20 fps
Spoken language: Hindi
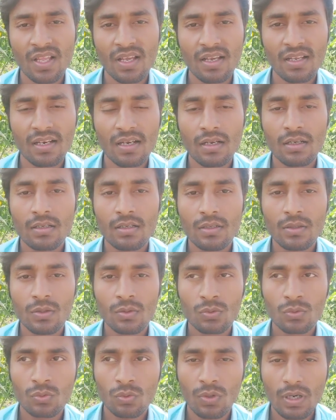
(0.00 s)
है ना
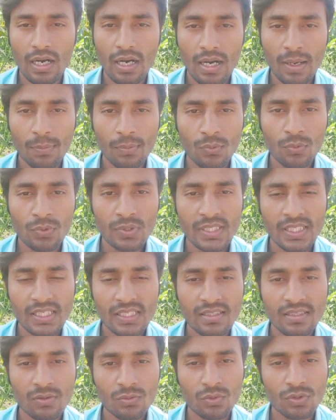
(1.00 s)
तो आपको
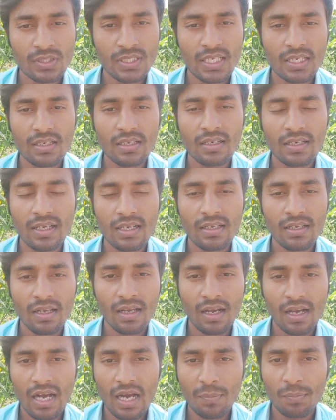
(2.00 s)
देखिए कुछ नहीं करना है
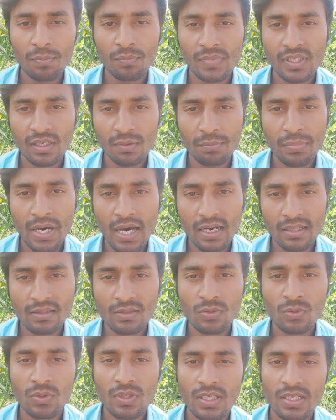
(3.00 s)
आप एक भारतीय
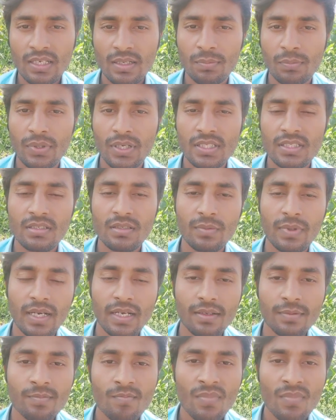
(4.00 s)
होने का फर्ज निभाएं